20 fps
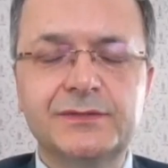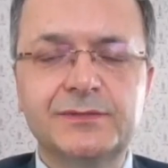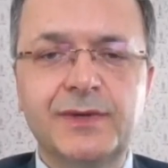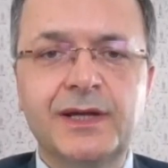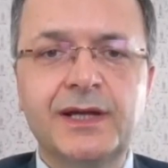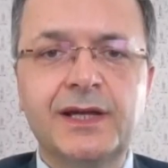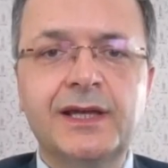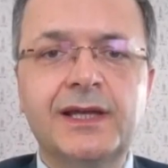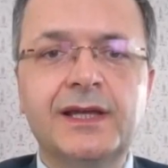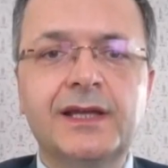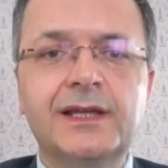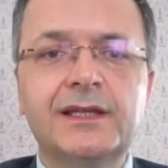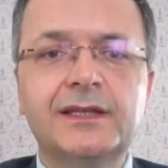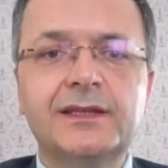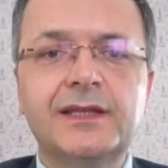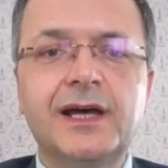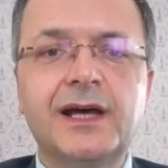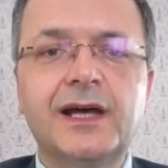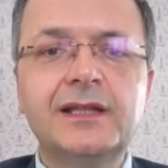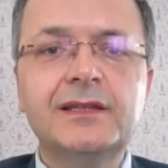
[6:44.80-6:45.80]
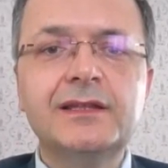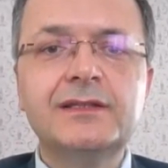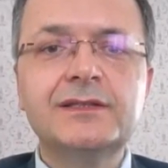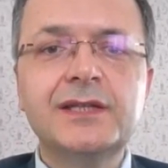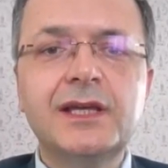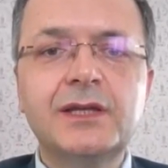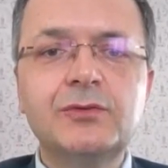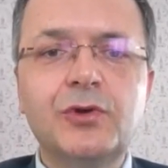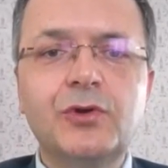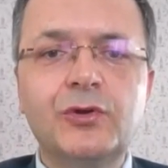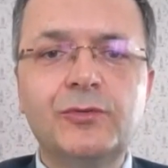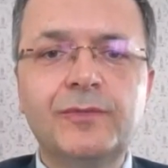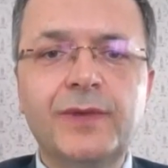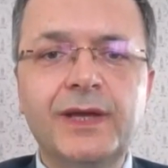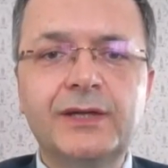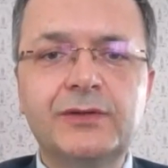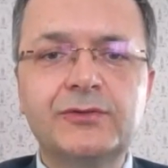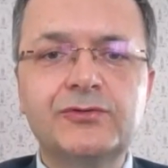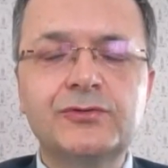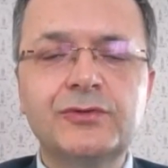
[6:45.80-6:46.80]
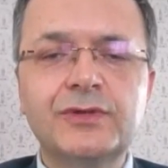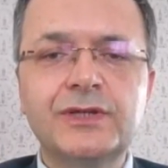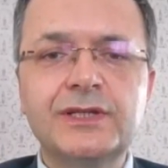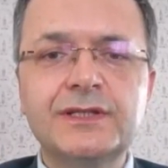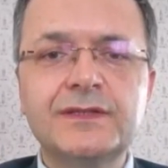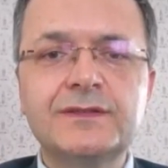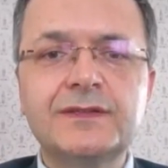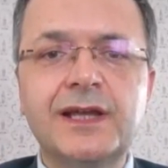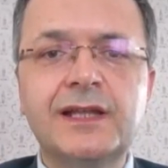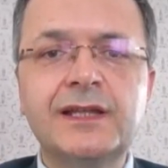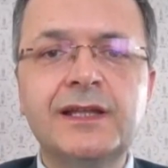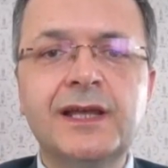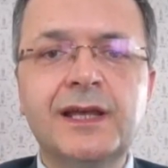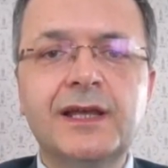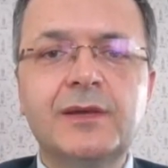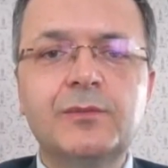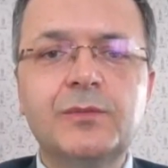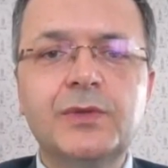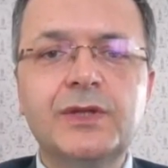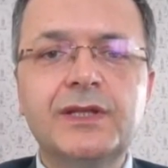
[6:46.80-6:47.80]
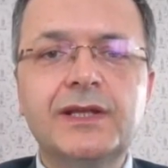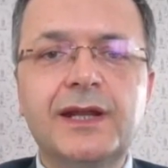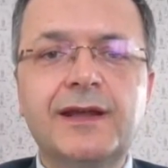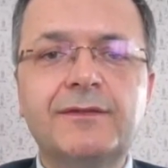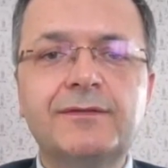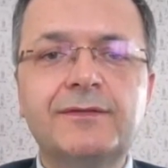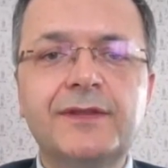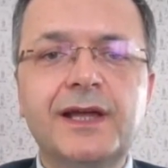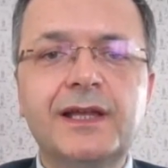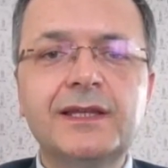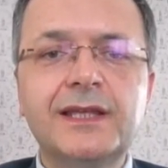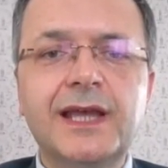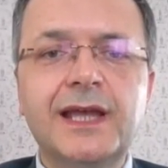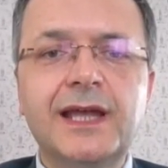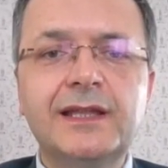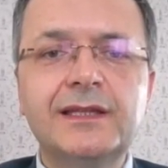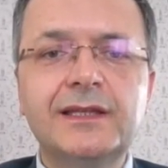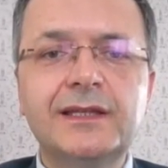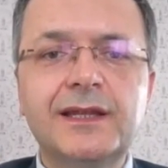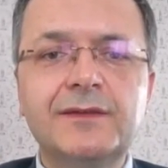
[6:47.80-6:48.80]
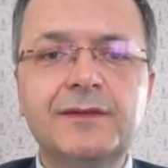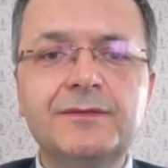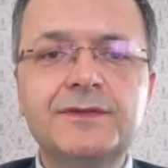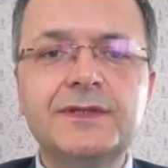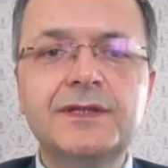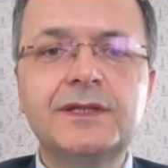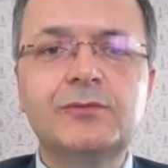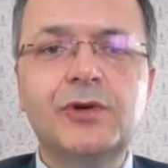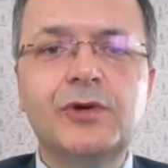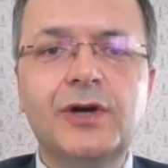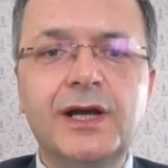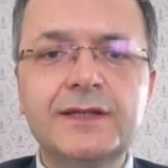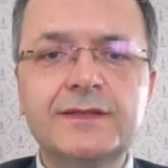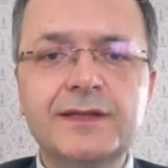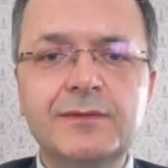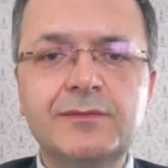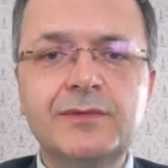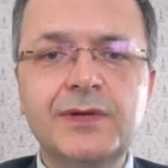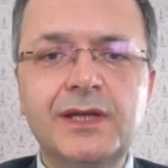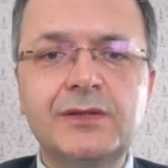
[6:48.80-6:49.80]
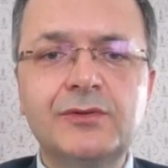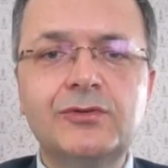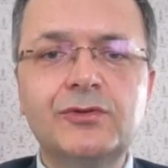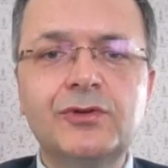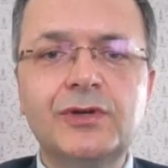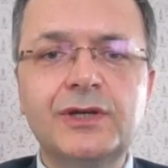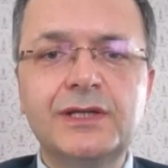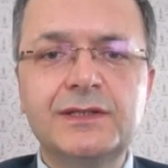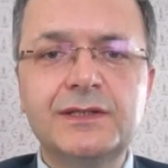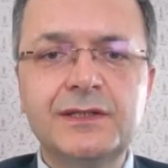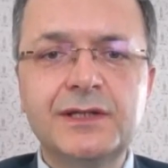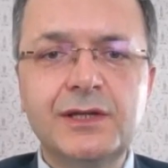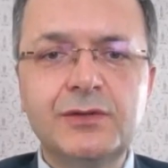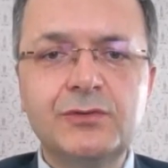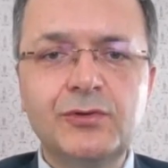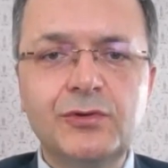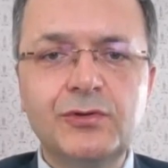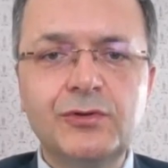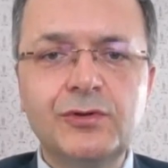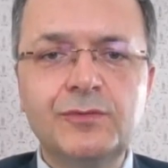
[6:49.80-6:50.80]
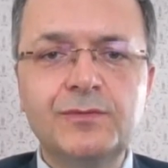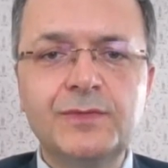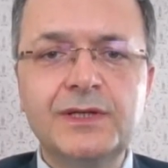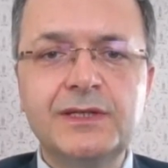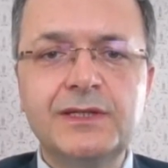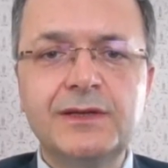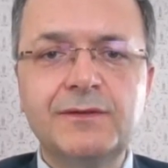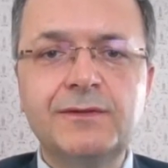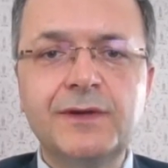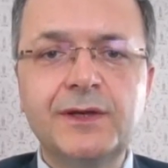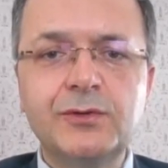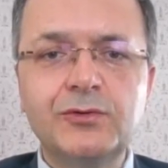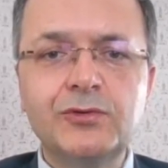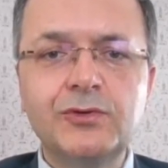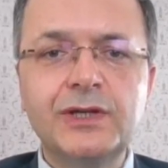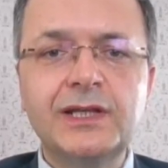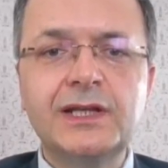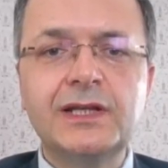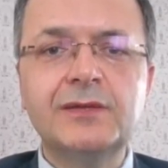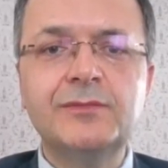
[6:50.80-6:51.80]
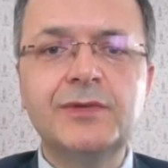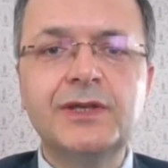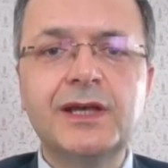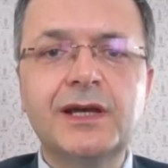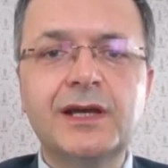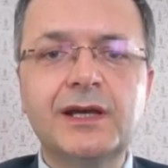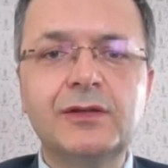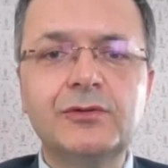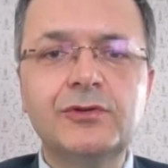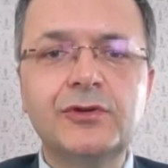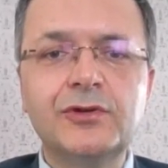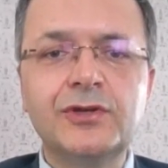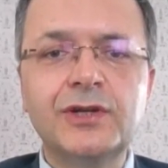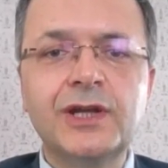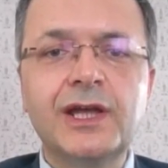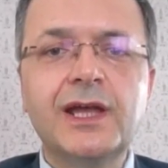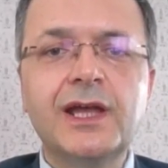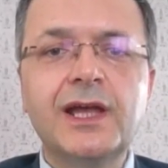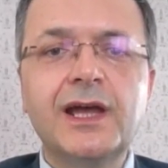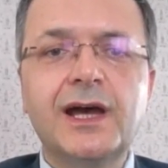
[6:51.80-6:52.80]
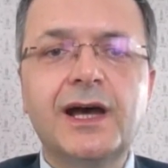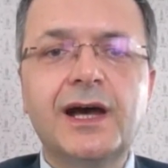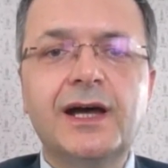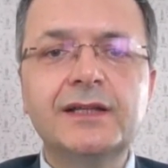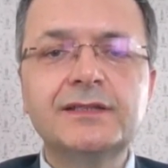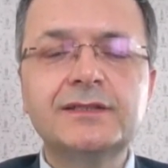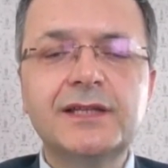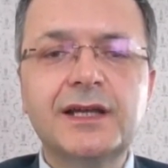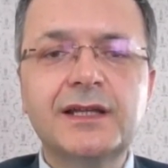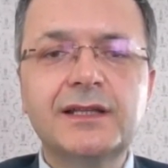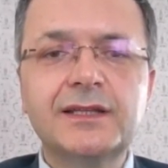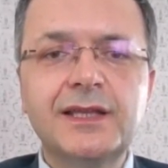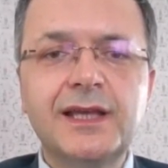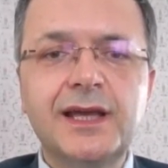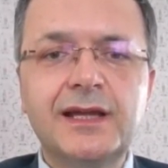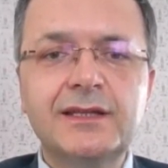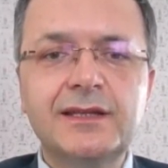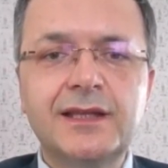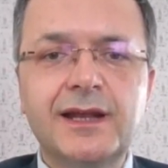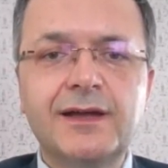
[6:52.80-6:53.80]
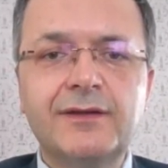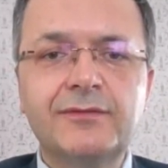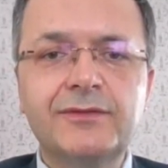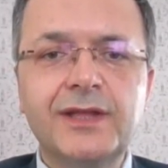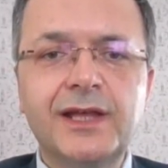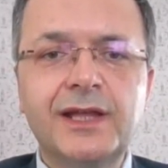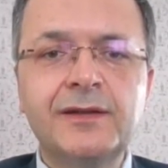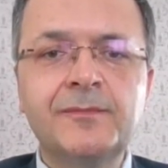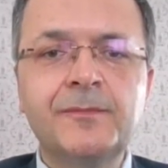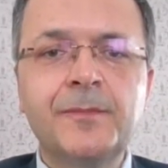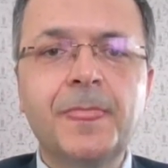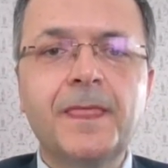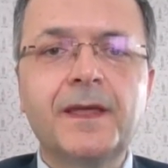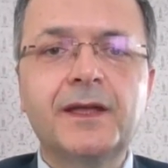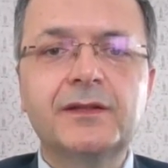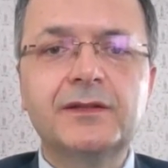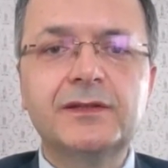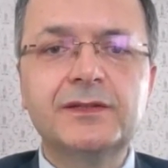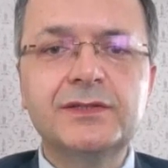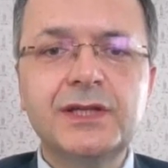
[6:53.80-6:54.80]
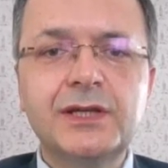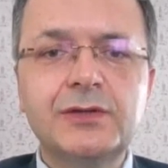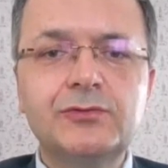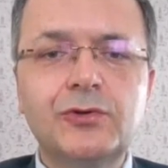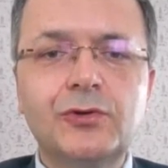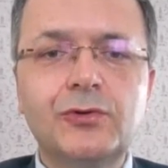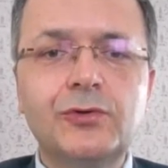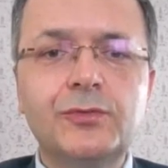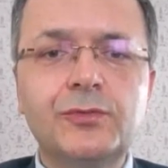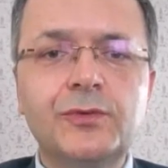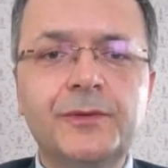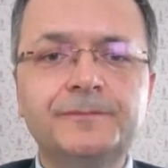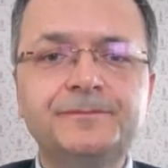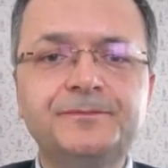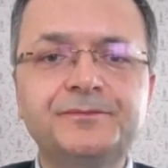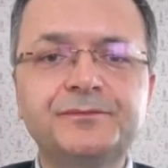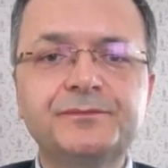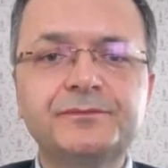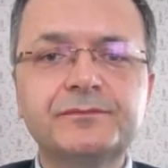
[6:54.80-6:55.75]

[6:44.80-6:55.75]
çalışmak, daha dışa dönmek. Çünkü insan bir taraftan kendi nefsini muhasebe ediyor, içine dönüyor, bir tefekkür iklimi yakalıyor. Ancak diğer taraftan dışa dönüp